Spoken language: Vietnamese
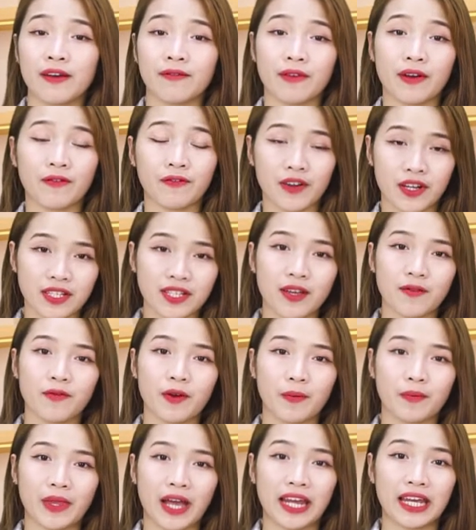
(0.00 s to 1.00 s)
Và với sản
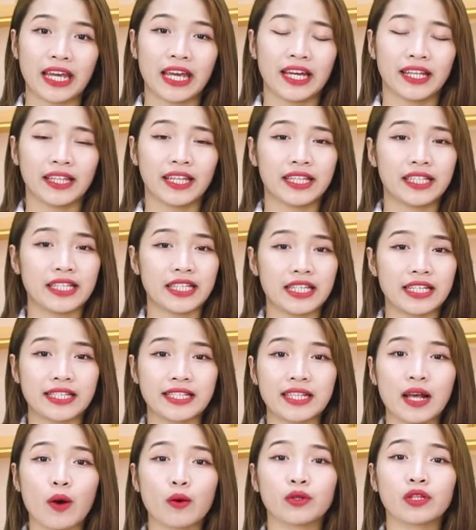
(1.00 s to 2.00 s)
phẩm này thì chỉ
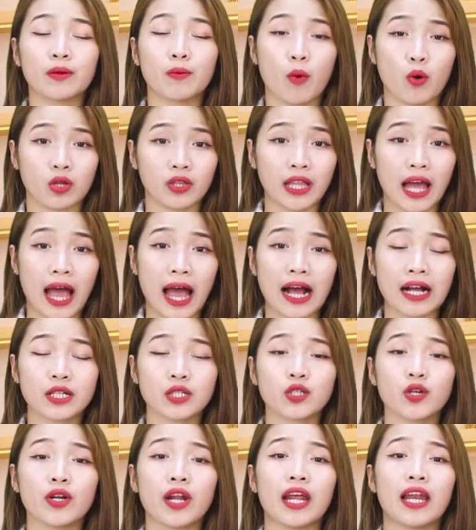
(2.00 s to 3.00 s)
sau từ một
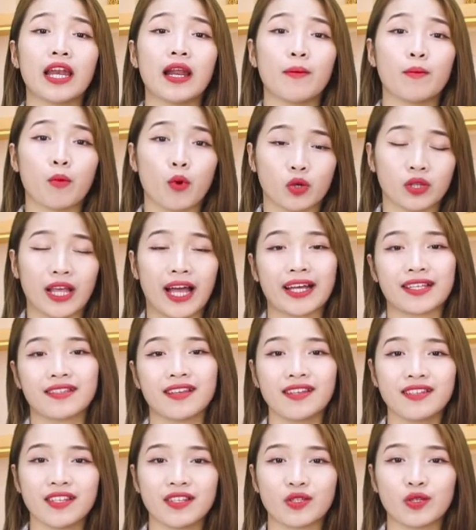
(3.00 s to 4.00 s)
tháng cho đến là một tháng
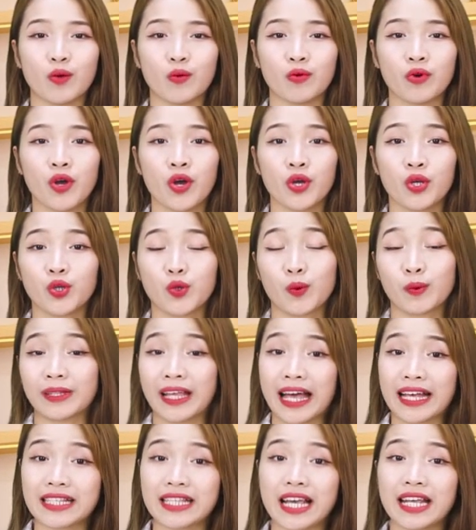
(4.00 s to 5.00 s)
rưỡi sử dụng, chúng
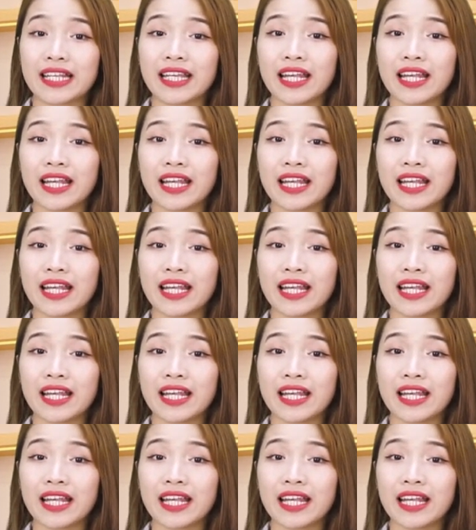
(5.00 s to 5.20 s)
ta sẽ